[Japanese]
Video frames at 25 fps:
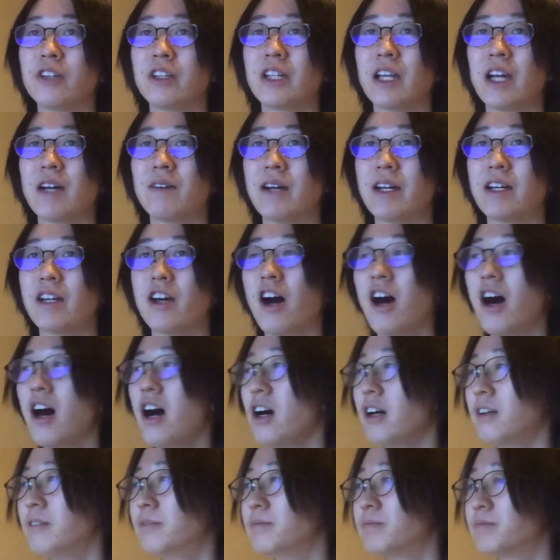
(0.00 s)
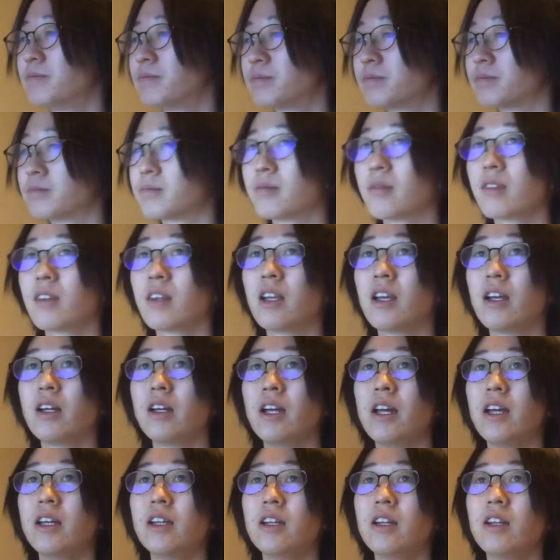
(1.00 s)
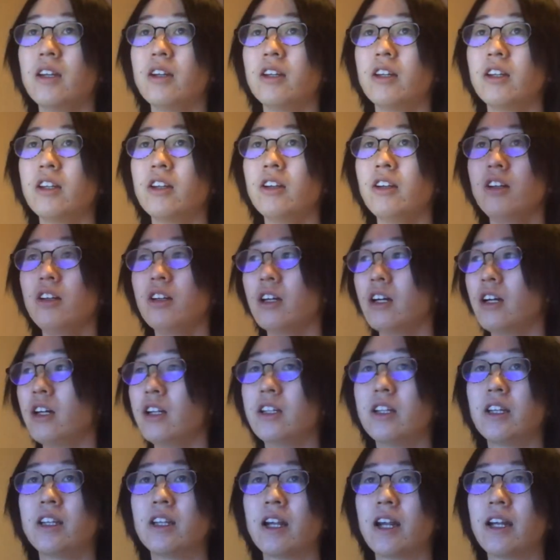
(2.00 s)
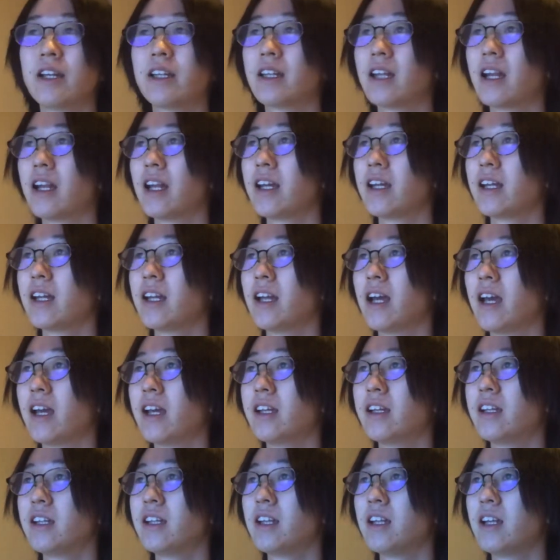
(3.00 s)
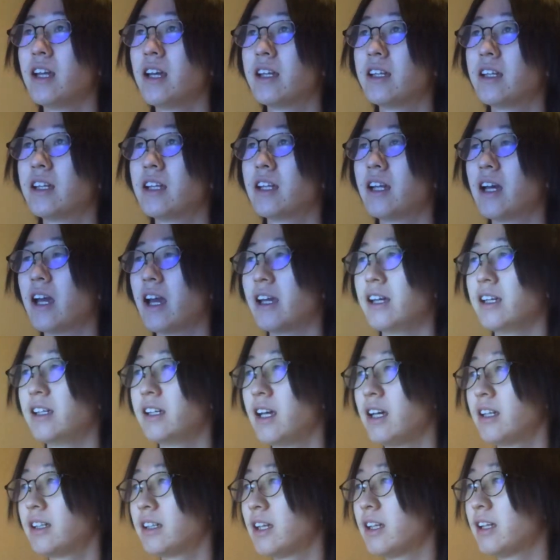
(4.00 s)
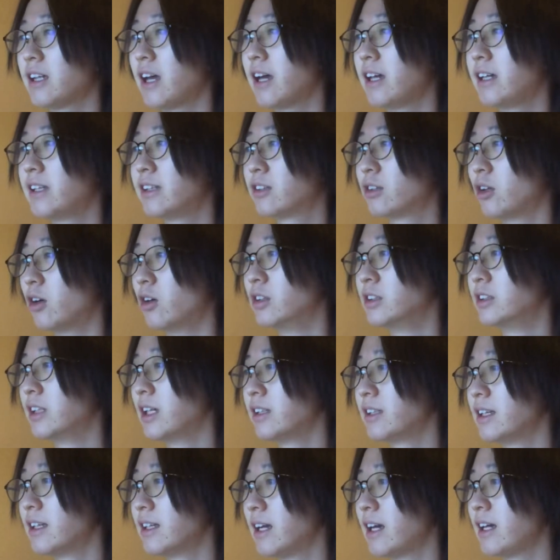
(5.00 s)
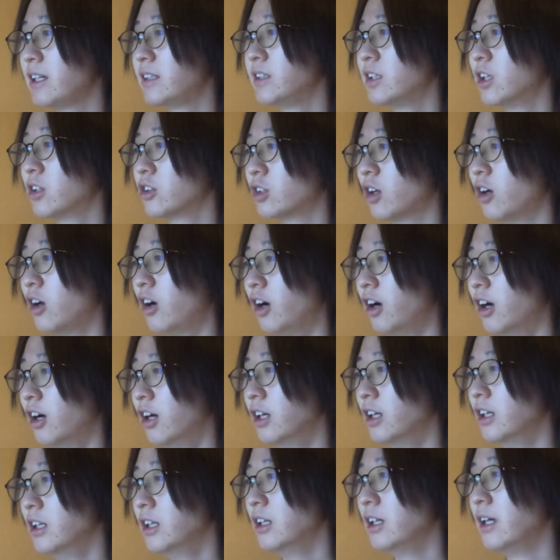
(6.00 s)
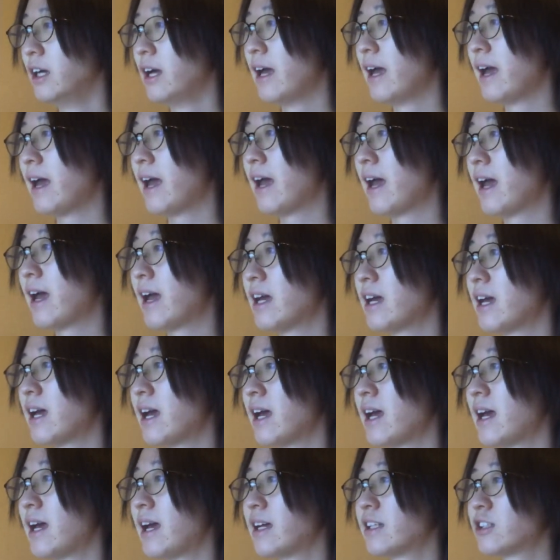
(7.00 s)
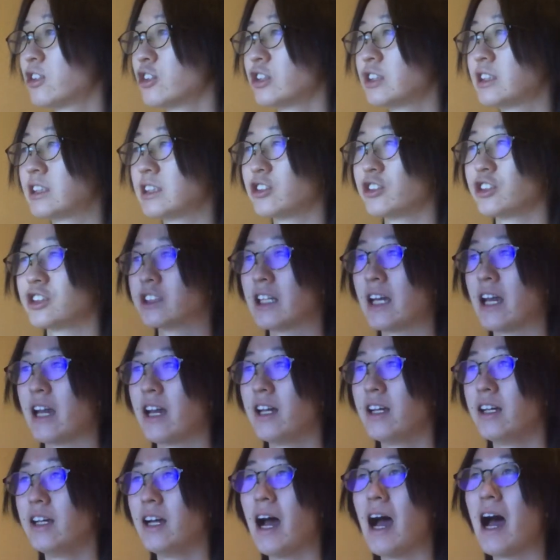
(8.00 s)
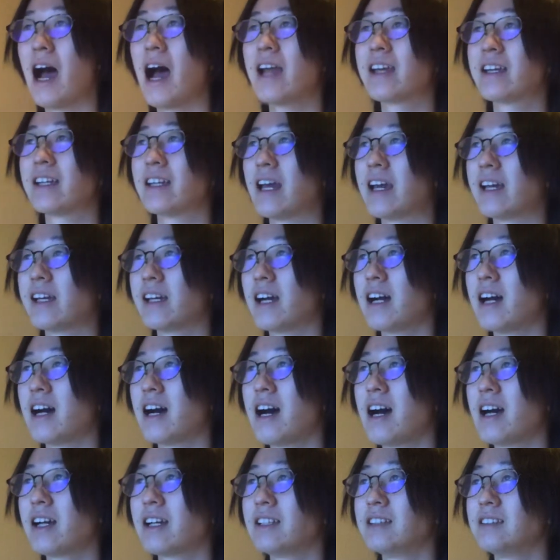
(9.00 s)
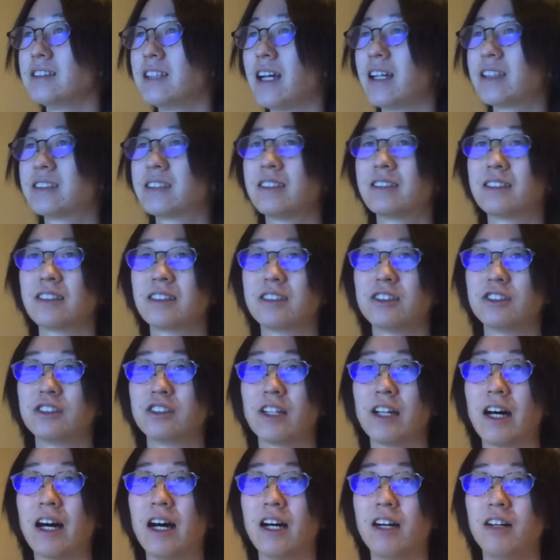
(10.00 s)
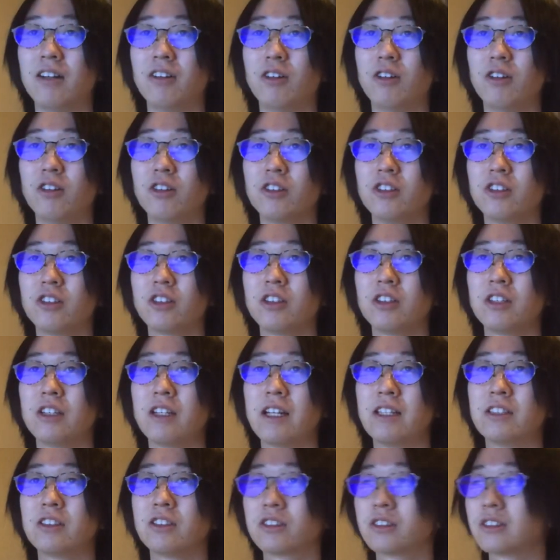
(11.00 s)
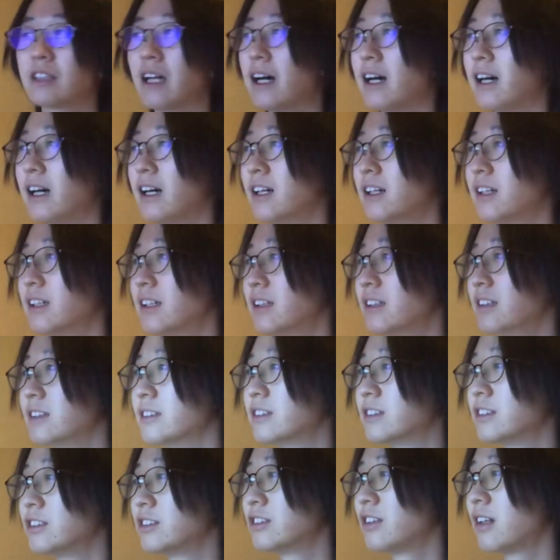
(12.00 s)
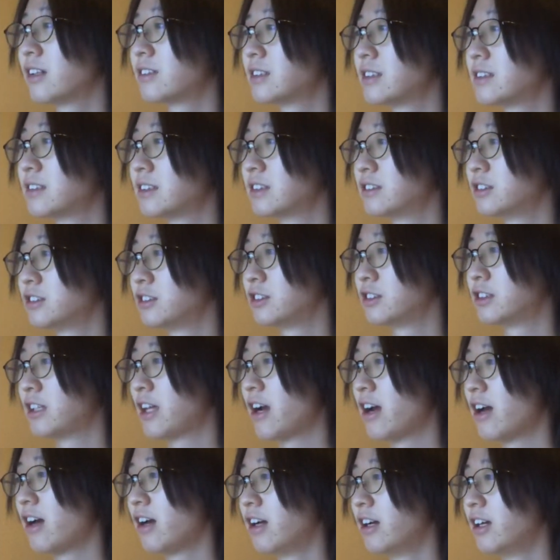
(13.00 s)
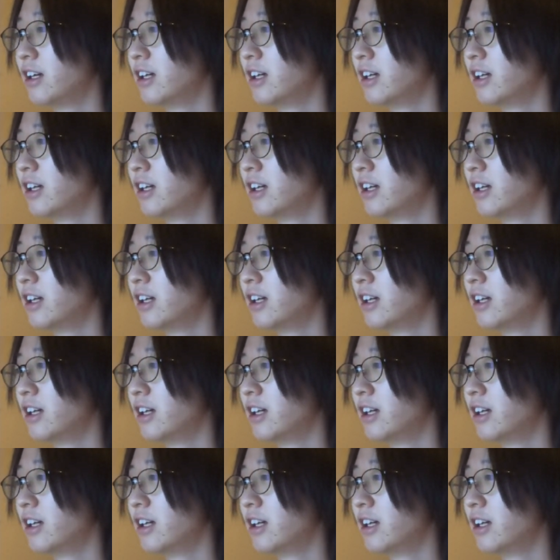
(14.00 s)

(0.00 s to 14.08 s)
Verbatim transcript: 当にやばいよえいけてるいけてるいけてないいけてないいけてないいけてないいけてないいけてないといけてないよとえー、初日初日。あー、いけない。あー、現在アクセスが集中だ。本当に連続だ。ずっとアクセスが集中してる。